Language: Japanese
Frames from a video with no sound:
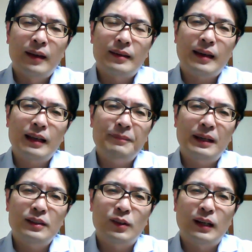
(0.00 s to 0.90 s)
裁
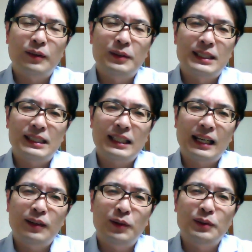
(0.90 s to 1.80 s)
判所がその事
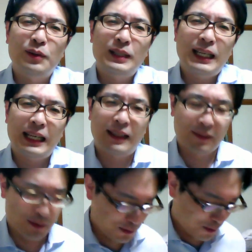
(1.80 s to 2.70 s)
案ごとに、そ